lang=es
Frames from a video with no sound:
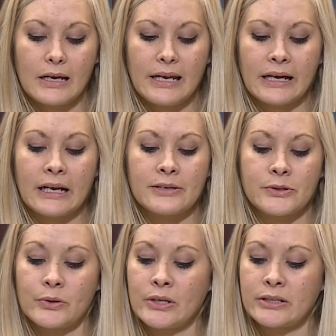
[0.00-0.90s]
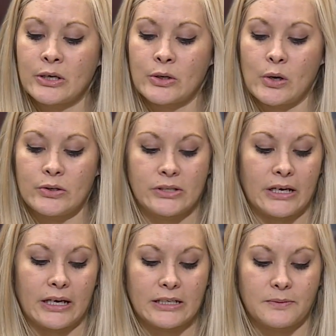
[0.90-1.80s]
La creación de Technology
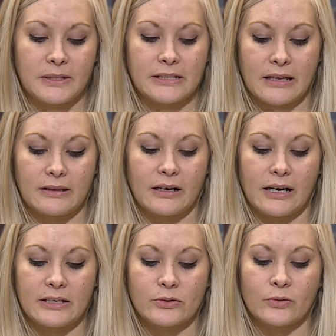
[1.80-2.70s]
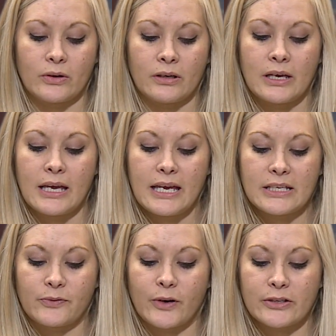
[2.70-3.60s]
Engagement Center es un
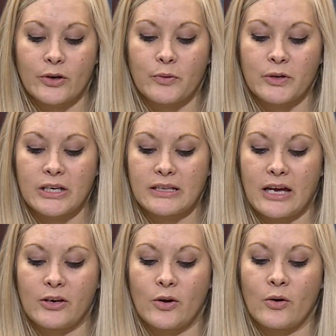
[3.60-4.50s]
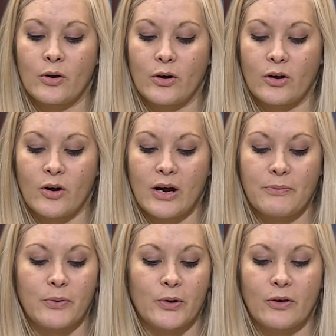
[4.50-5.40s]
esfuerzo comunitario con
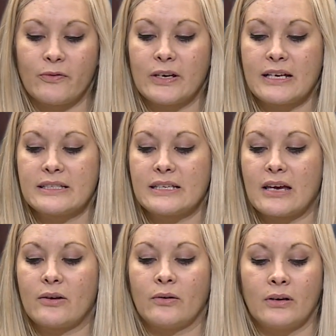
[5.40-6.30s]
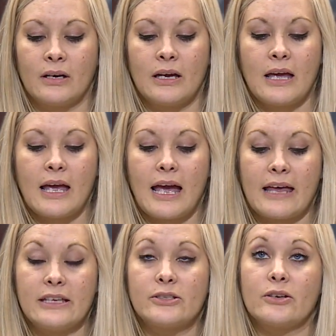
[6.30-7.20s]
apoyo financiero
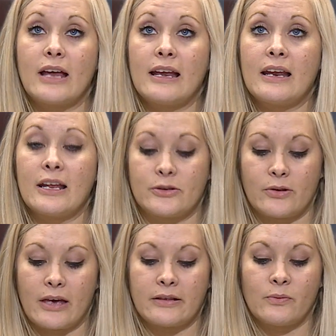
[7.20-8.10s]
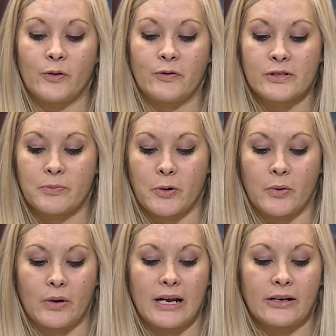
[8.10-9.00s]
adicional a la ciudad de
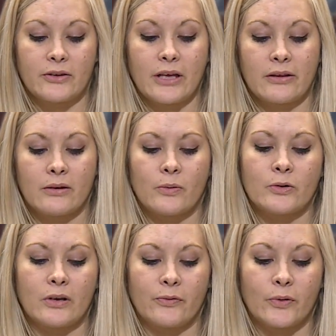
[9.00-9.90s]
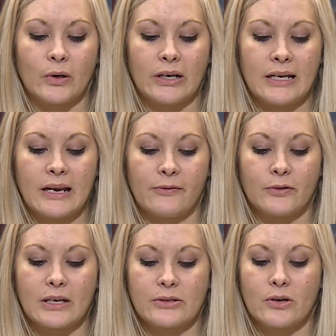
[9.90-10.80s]
Murfreesboro, el condado de Rutherford y la
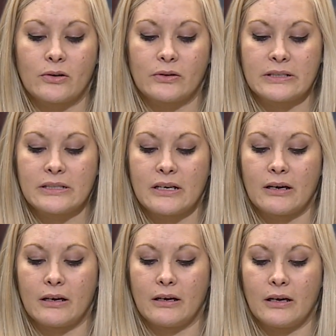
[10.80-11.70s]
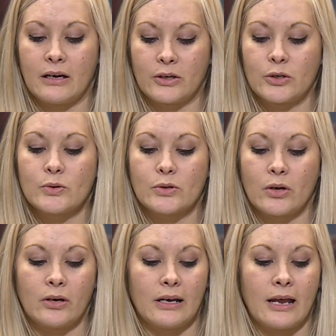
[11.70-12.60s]
Fundación Christie eh, Houston,